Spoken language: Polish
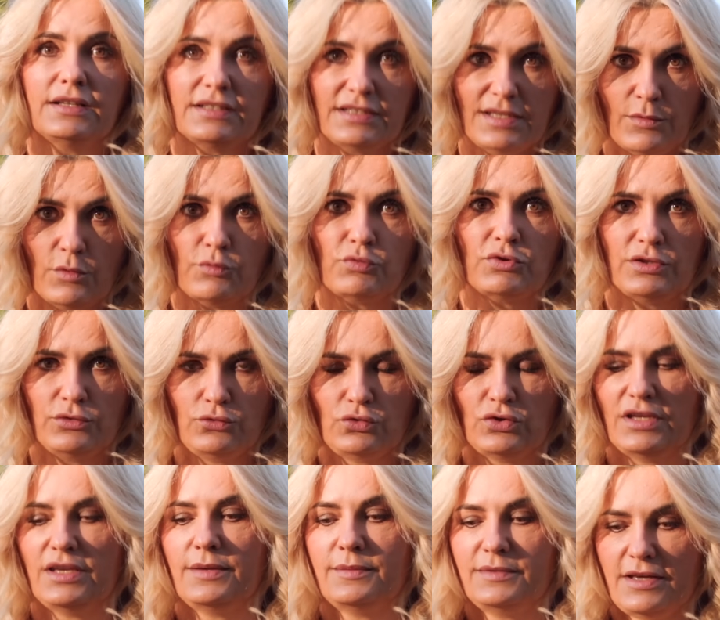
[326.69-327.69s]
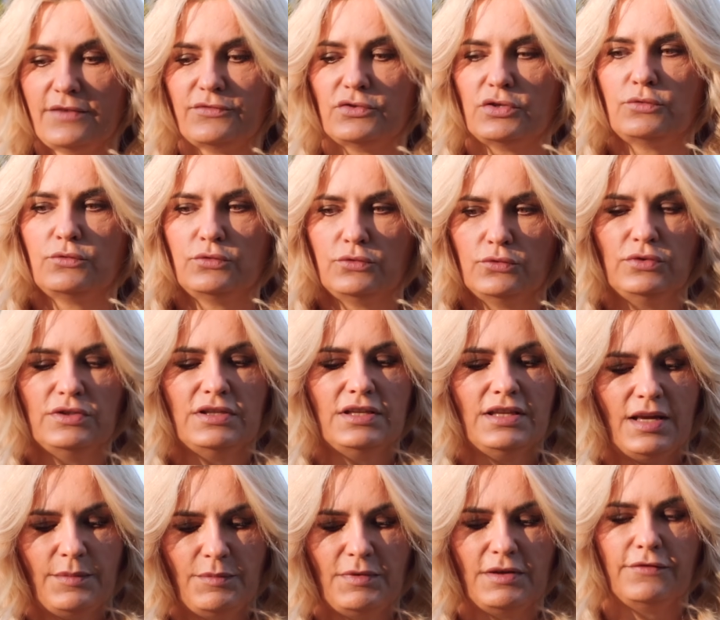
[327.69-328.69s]
Tak samo przed suszeniem zawsze
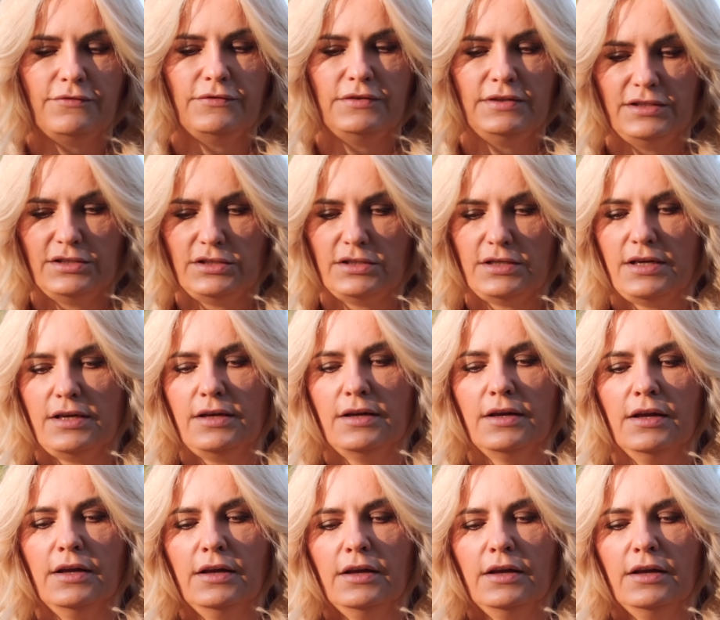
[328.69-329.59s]
usuńcie najpierw liście,